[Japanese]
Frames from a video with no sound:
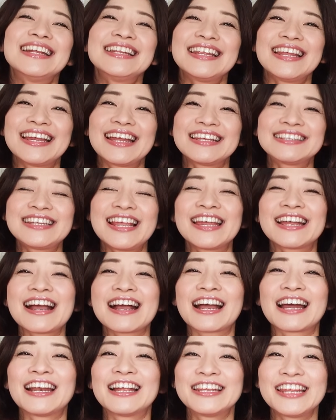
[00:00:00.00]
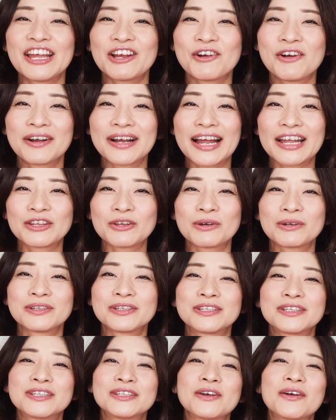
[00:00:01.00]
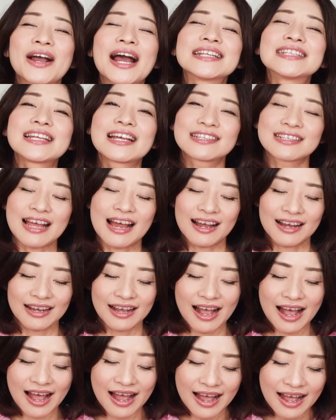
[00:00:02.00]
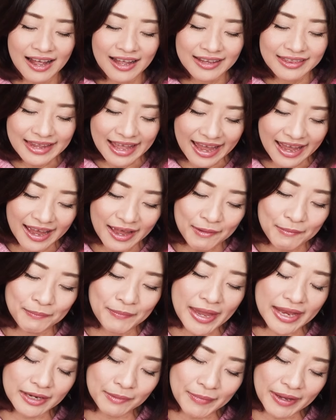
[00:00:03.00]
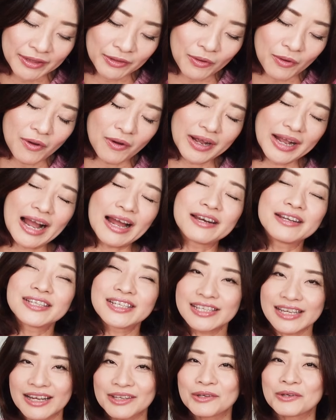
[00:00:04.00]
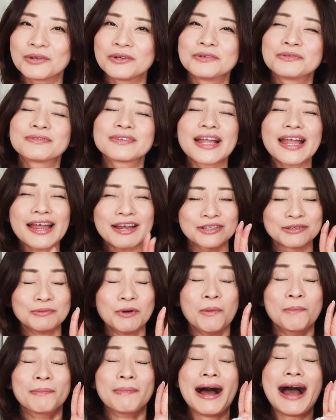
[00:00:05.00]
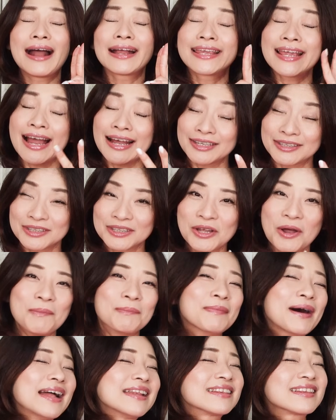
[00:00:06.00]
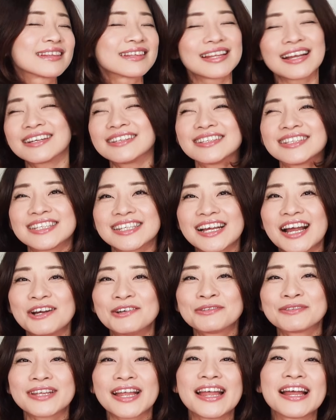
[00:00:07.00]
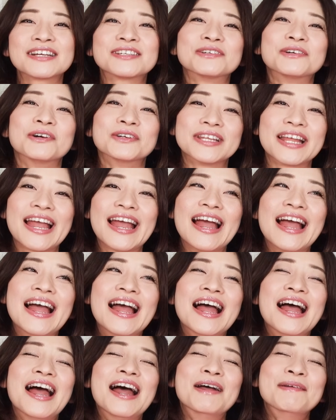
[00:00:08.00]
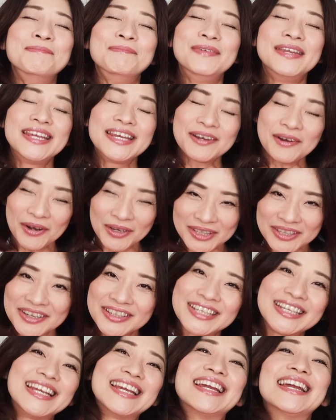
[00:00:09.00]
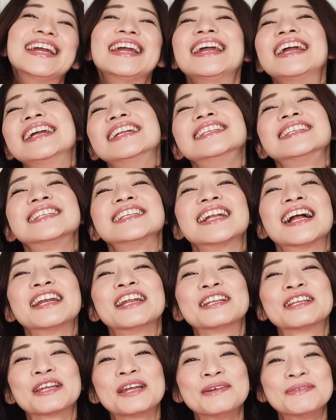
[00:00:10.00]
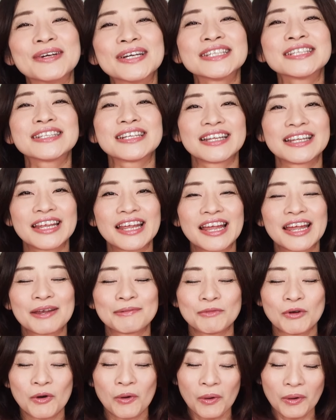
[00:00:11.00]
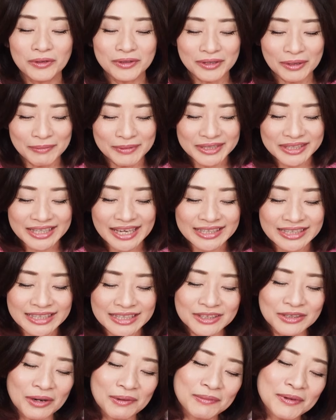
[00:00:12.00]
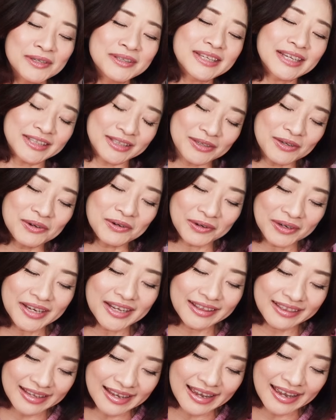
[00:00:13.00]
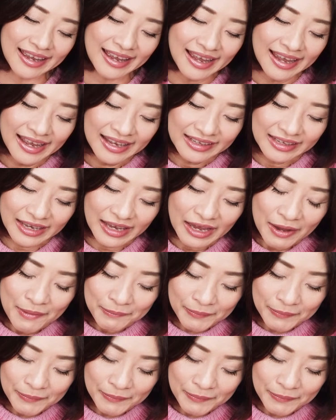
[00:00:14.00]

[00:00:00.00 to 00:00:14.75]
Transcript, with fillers: で、戦火からね、今回特質のカチャさんが、ね、メリメとガルシアという二役、も真逆の全く違う二役をね、見事に演じられていましたね。もうほんと難しいと思うんですよ、これって。で、メリメ